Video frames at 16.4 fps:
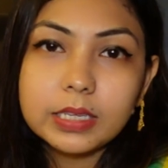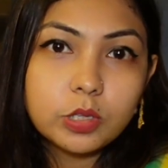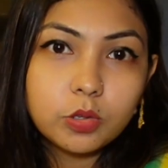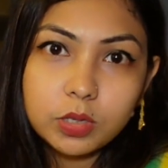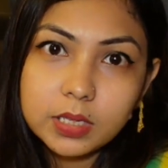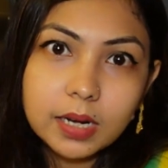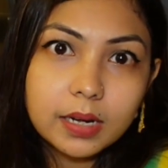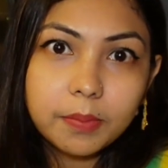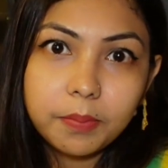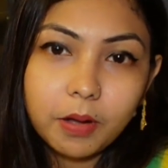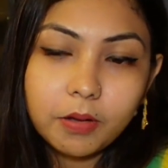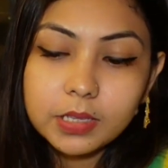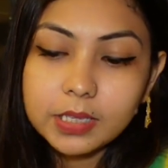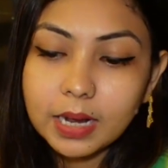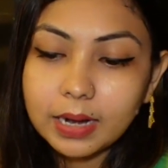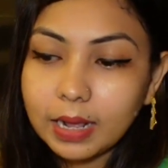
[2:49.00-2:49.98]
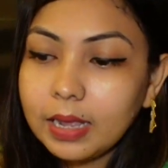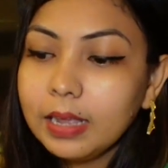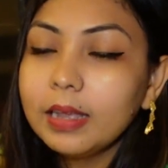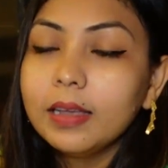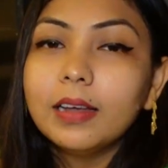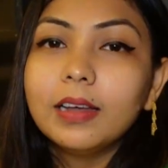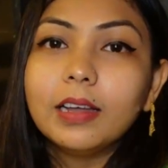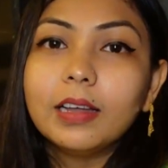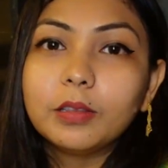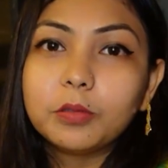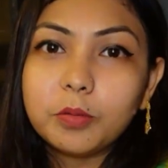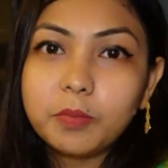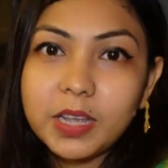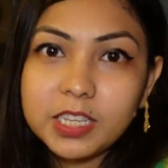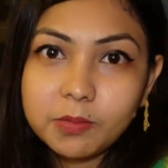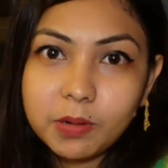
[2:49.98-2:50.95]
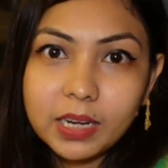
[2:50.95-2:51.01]
যায় চুই ঝালটা পাওয়া যায় না তো
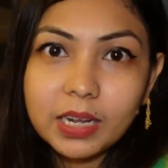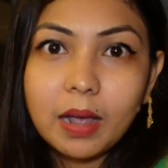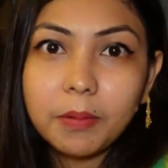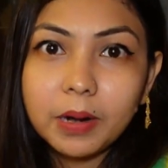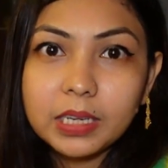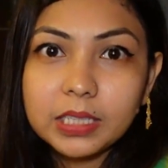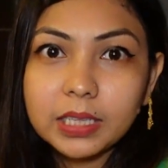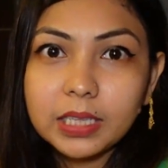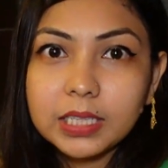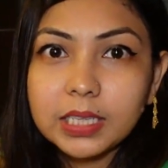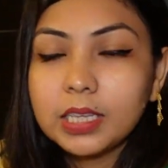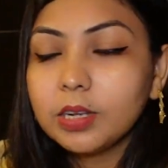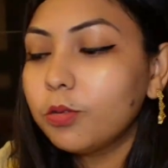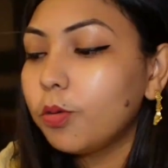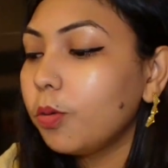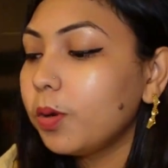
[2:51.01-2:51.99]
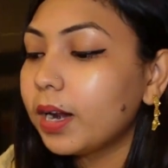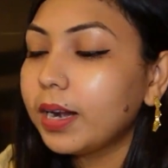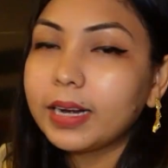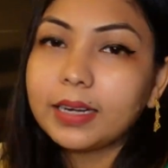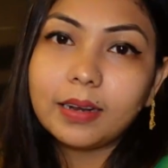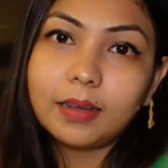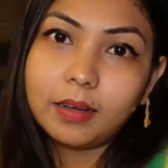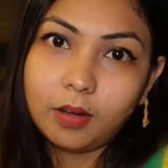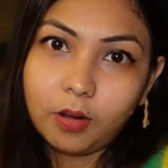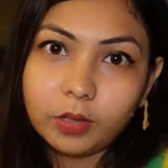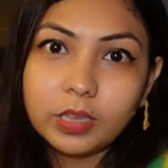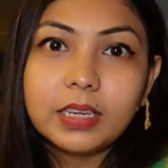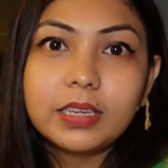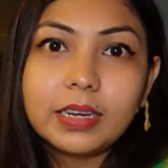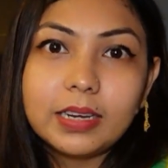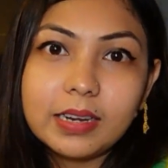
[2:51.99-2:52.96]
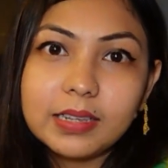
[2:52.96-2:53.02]
মেজবানি খাবারের সাথে সাথে খুলার একটা
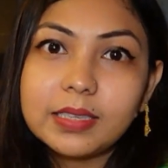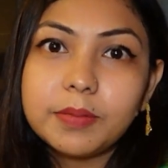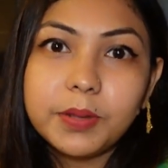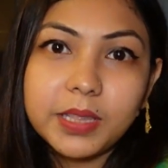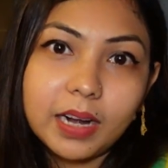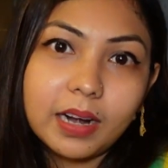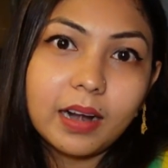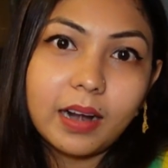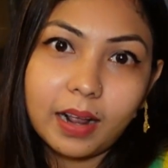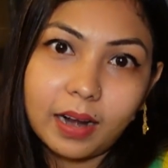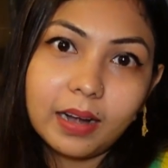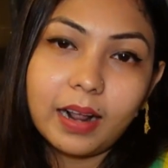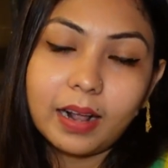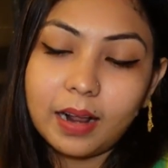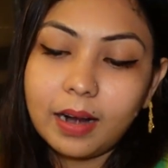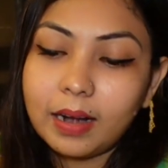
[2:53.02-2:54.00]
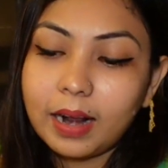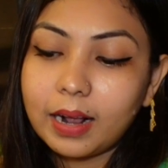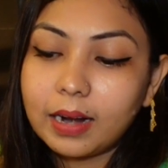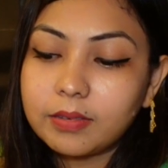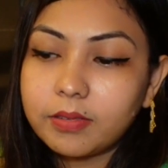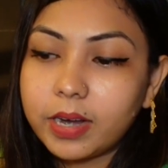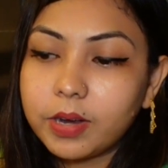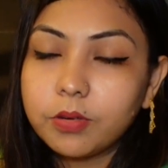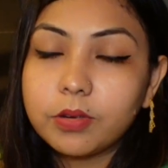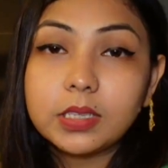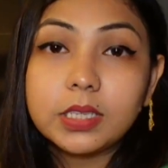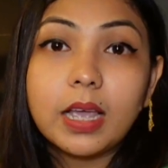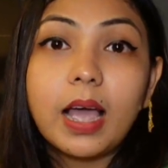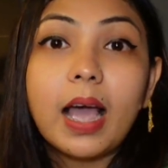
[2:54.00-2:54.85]
অথেন্টিক রেসিপি তারা রাখা ট্রাই করেছে